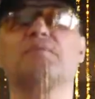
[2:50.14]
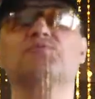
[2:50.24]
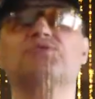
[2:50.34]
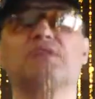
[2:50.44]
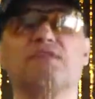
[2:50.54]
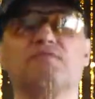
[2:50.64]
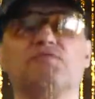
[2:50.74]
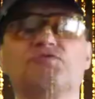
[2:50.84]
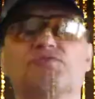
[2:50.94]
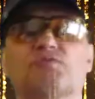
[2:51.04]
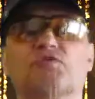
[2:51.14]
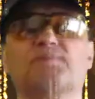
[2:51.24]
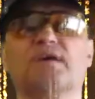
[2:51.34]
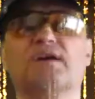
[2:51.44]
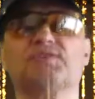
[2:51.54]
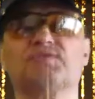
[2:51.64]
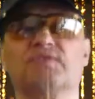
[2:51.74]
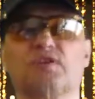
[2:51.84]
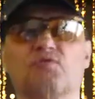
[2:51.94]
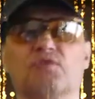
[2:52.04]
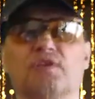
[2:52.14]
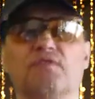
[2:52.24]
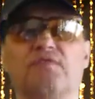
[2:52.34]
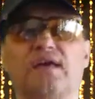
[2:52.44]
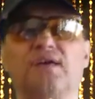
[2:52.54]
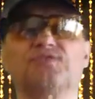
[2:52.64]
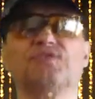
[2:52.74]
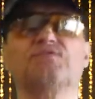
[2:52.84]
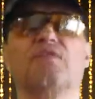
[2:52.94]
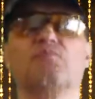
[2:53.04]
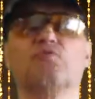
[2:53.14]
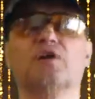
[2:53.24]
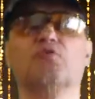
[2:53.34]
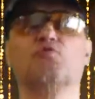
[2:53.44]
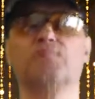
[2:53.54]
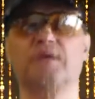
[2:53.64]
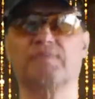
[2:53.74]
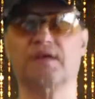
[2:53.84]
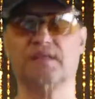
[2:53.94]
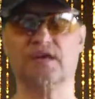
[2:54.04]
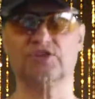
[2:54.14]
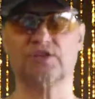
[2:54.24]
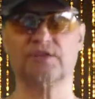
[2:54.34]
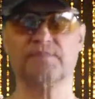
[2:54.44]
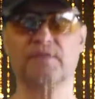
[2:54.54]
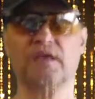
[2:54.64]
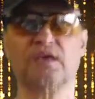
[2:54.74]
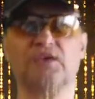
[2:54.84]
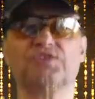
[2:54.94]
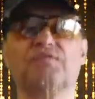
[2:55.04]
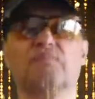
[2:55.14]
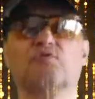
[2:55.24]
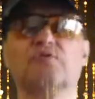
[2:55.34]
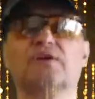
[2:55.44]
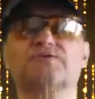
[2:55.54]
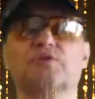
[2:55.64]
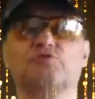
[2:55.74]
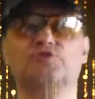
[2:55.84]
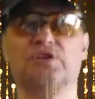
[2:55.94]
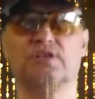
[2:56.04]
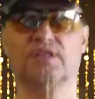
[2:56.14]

обуславливающим рост богатства народа, является свобода купли-продажи и свобода заключения